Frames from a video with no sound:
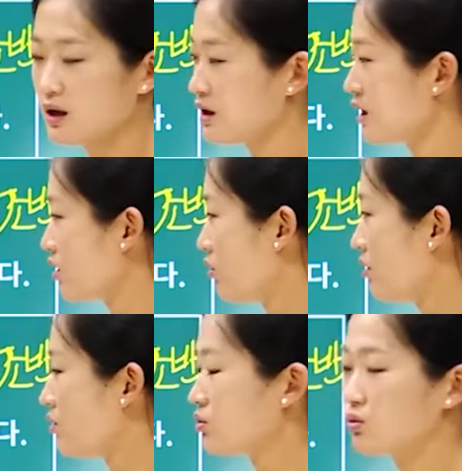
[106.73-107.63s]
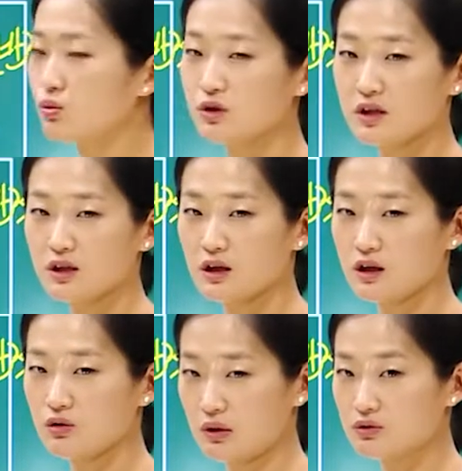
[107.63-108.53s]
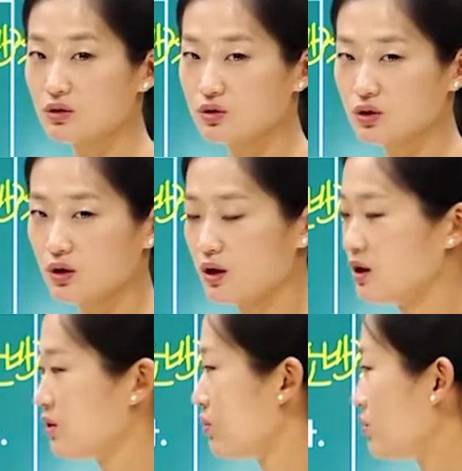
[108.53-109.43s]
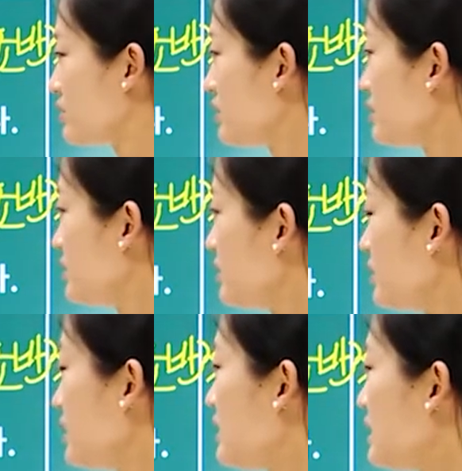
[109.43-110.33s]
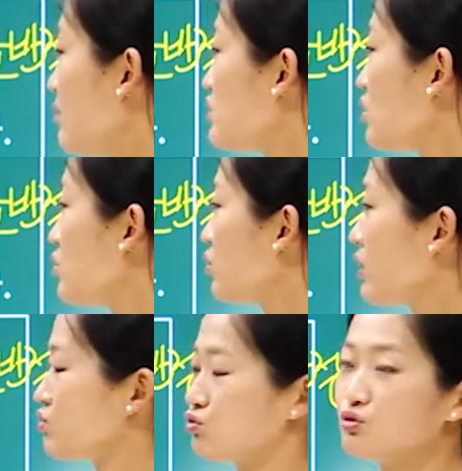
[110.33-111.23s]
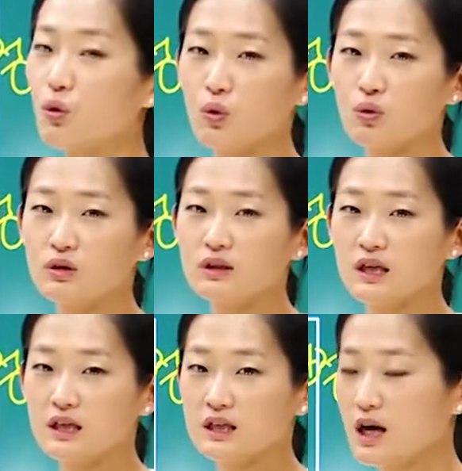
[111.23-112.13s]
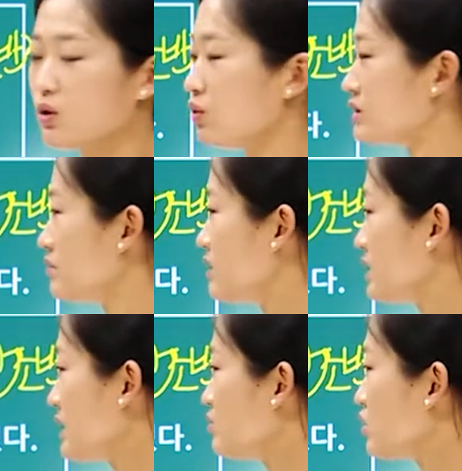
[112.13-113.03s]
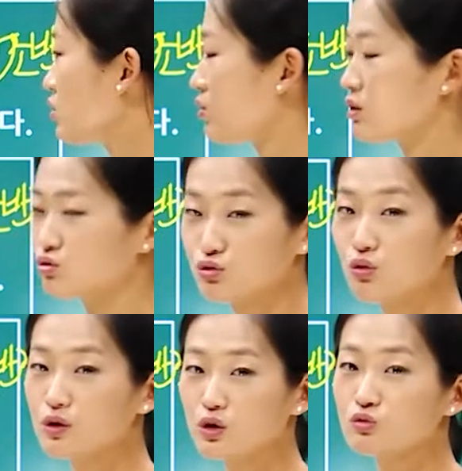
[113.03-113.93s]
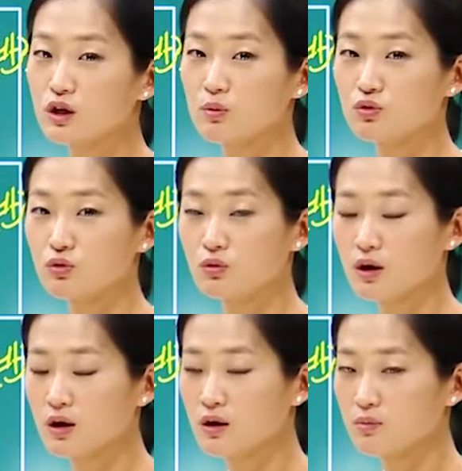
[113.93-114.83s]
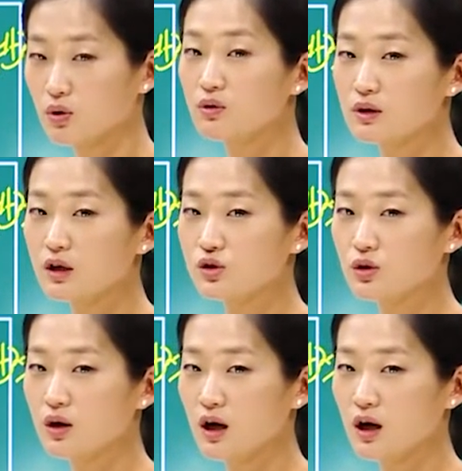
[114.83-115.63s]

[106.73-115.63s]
이게 영화로도 제작이 됐었죠. 요것은 이 삼전도의 굴욕을 얘기를 하고 있습니다. 삼전도의 굴욕이라고 우리가 보통 표현을 하죠.